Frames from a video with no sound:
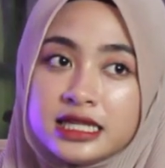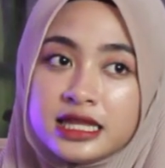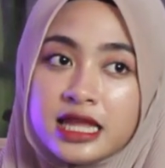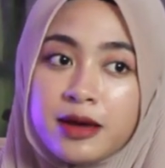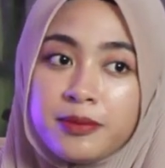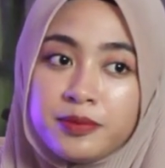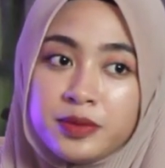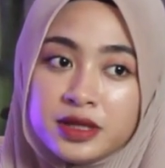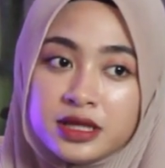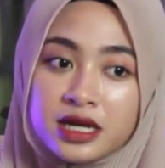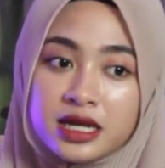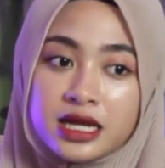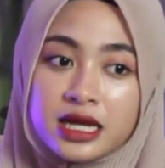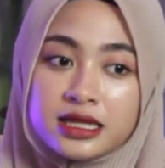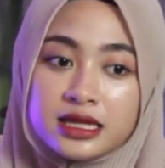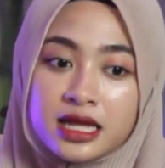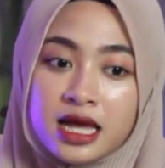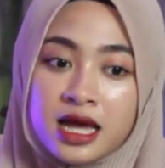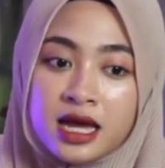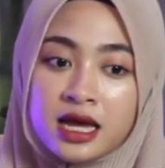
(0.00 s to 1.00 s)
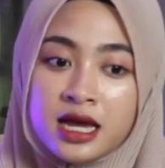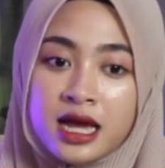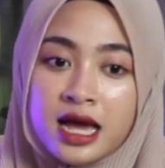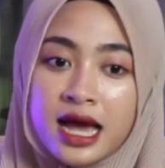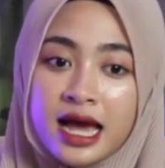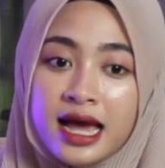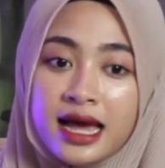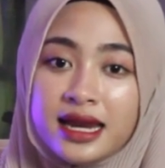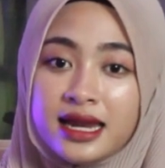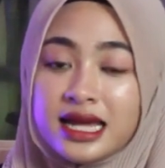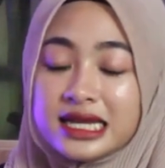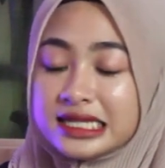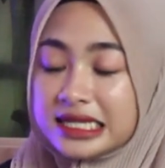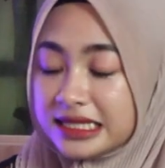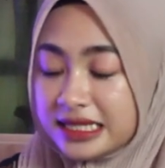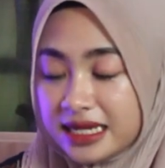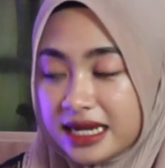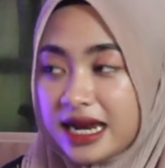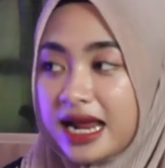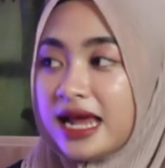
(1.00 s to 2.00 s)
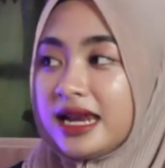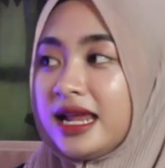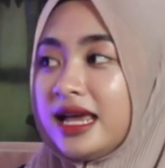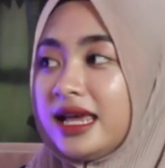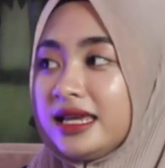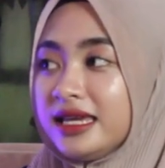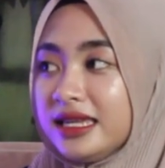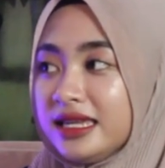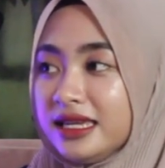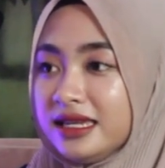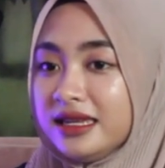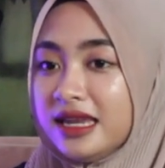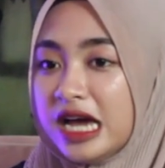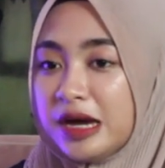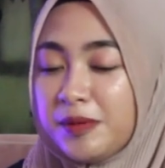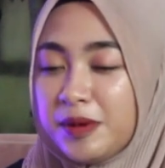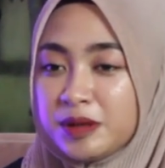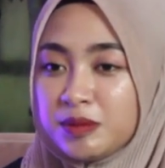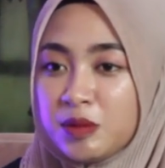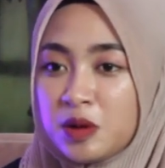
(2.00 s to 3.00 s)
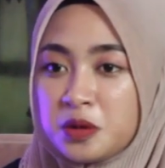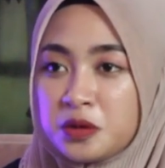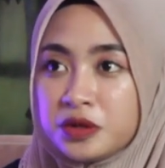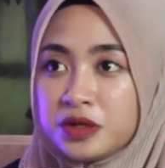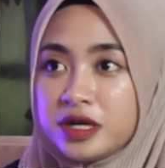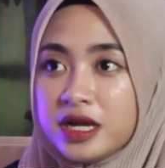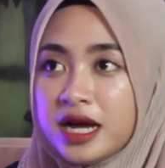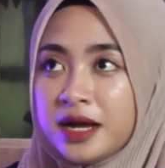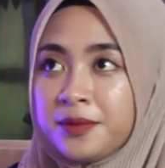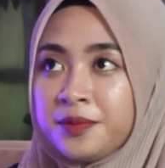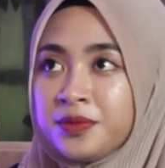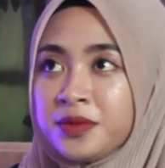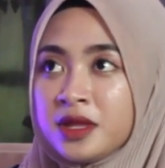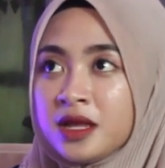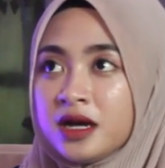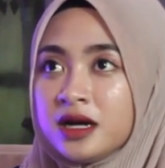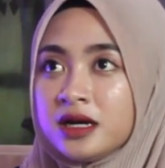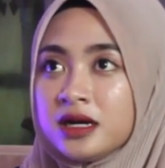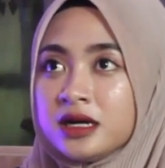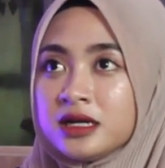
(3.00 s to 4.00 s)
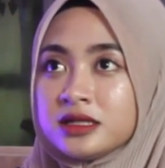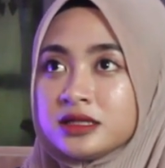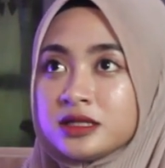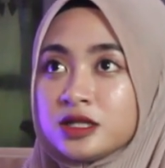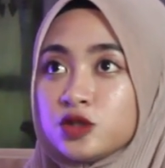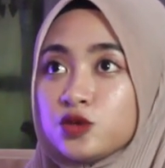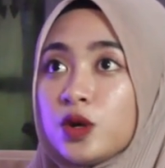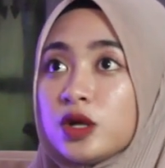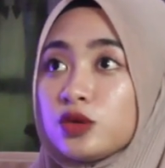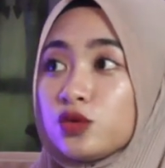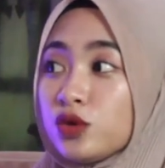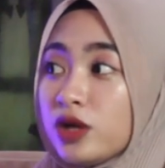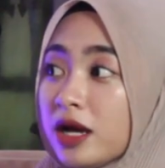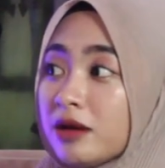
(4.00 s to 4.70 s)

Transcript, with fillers: tapi ternyata hal yang sesederhana ini dapat mengundang uh, sesuatu Keberkahan.